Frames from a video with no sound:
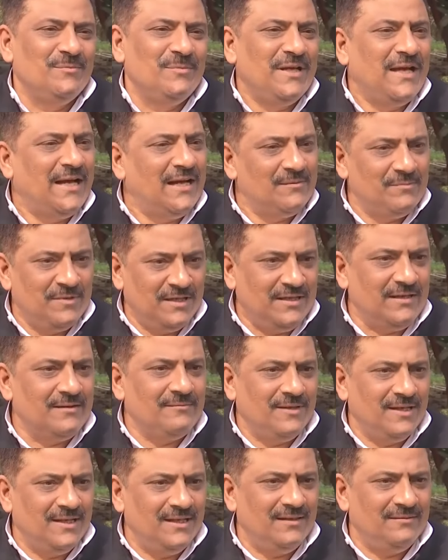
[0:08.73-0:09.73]
बिहार में
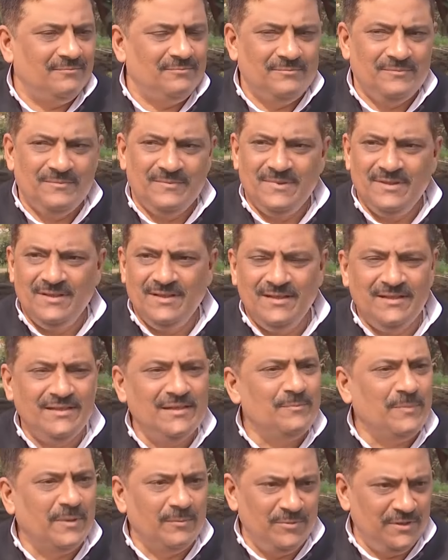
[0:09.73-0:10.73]
करवाया
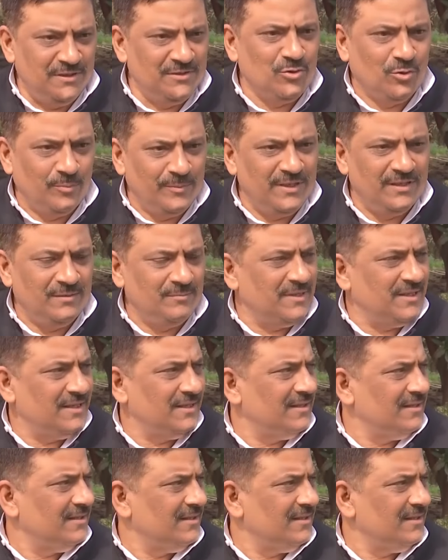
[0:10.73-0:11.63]
ये पब्लिक डोमेन में